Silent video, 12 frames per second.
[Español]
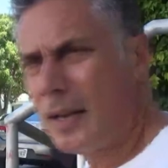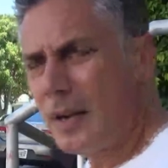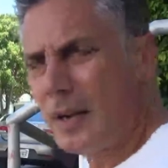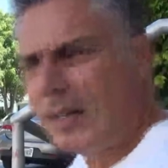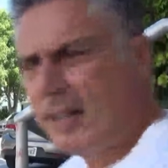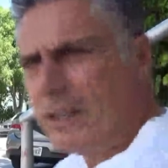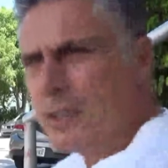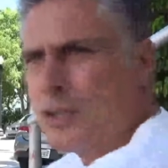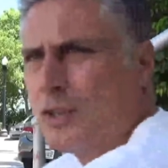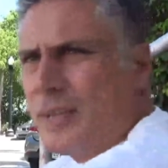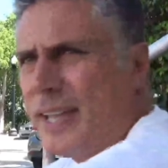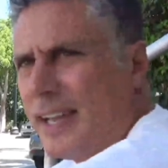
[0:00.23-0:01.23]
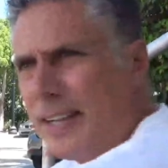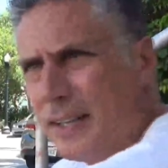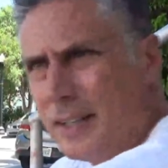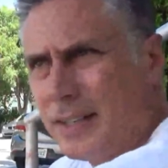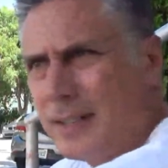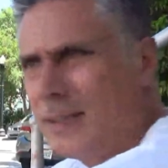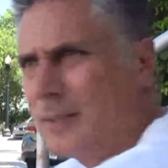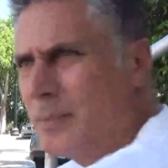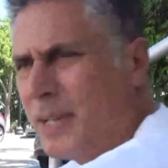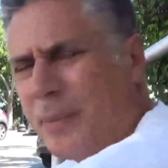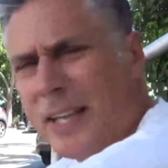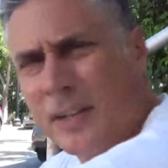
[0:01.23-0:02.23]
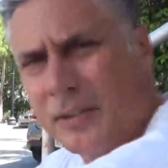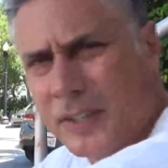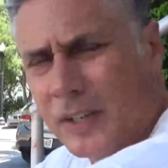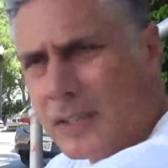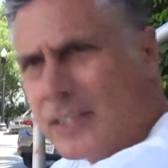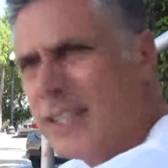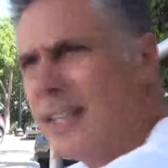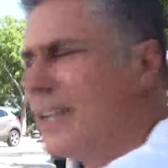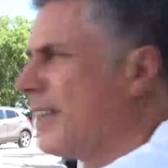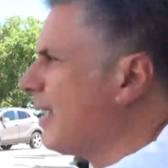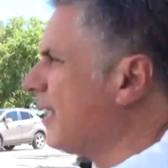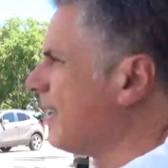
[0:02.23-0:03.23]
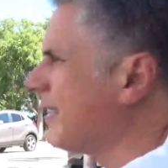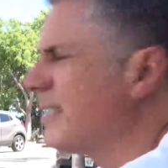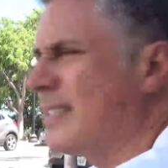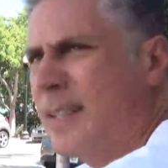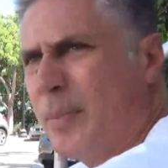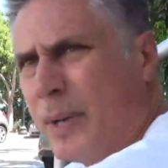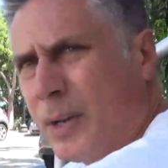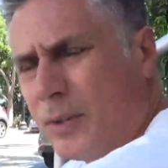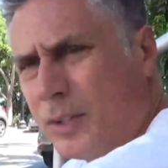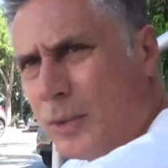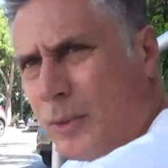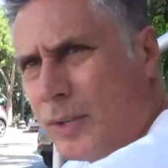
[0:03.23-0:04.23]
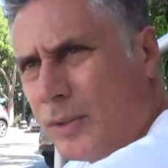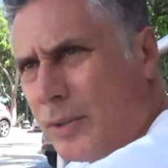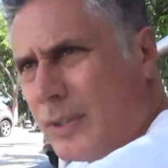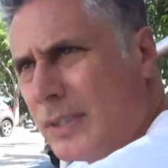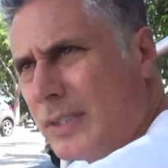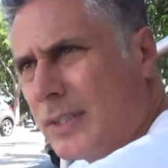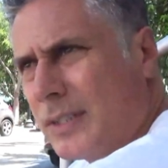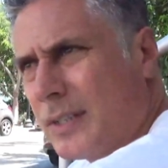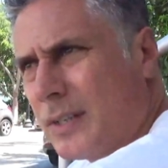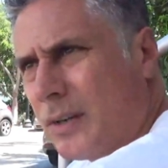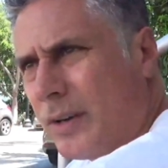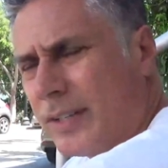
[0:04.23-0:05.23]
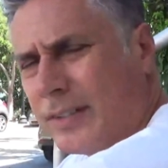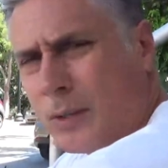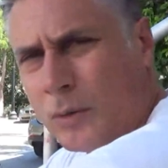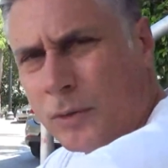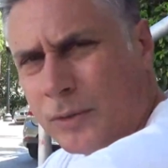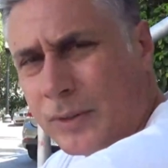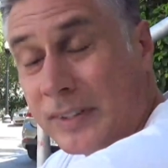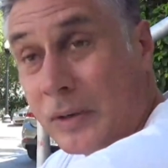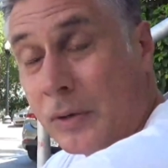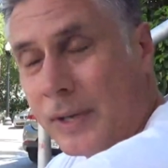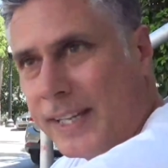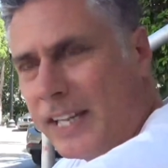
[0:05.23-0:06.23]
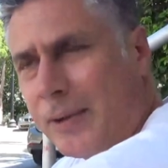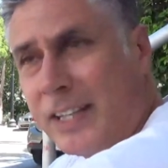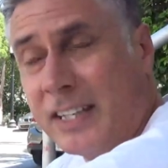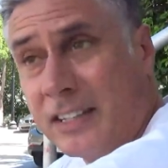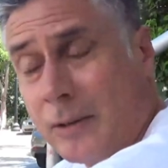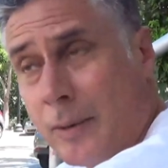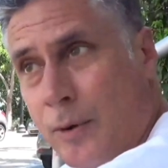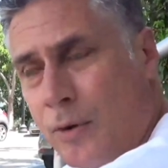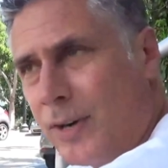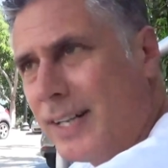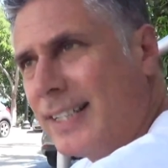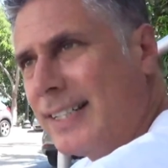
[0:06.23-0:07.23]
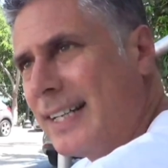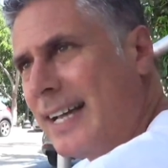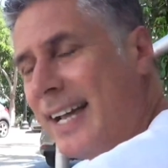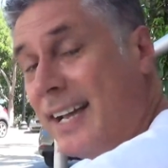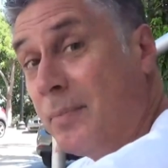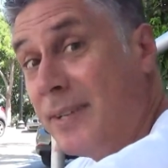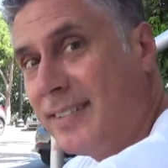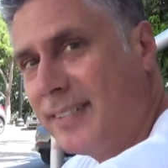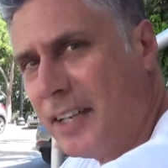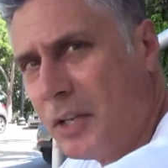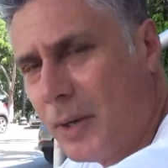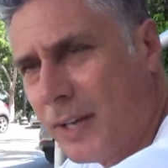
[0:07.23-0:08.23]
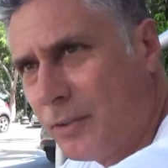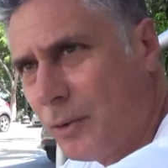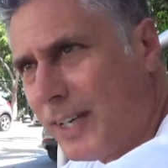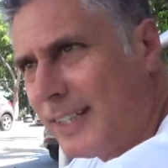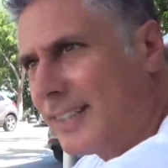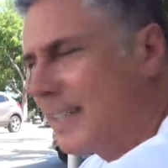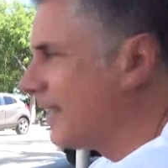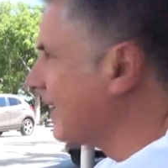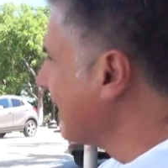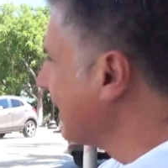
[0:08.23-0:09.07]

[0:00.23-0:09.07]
Hola, ¿qué tal? Yo soy Miguel para Miguel's Cars, siempre continuando con este curso en psicología de ventas y vamos con el, misterio de la suerte